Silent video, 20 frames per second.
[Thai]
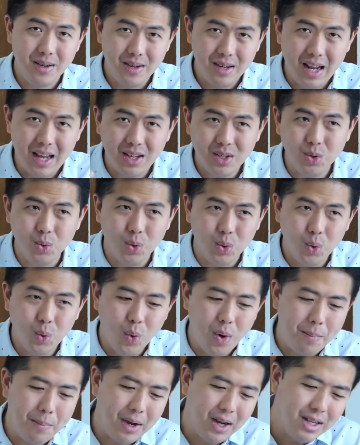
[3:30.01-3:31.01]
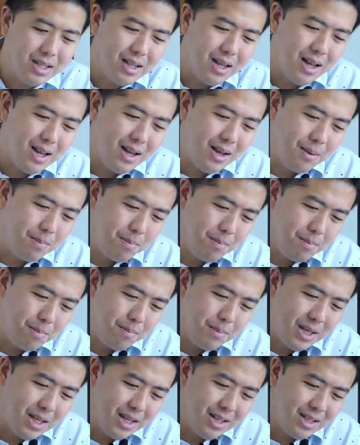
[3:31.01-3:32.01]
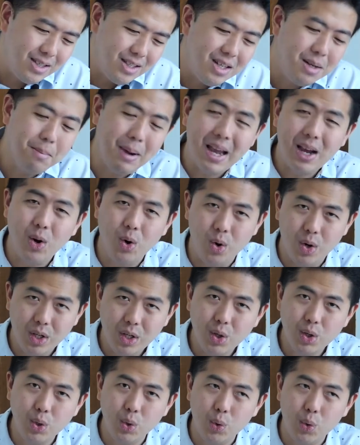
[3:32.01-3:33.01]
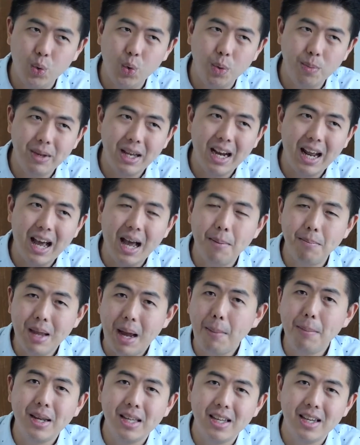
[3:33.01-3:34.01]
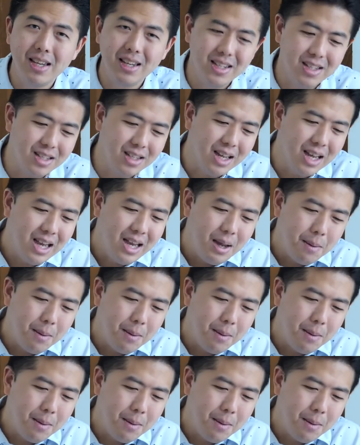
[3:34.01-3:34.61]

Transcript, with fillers: ในศูนย์รวมมันก็จะมีชื่อใหม่ของเจ้าศูนย์รวมนี้แล้วครับ ย้ำอีกทีคือ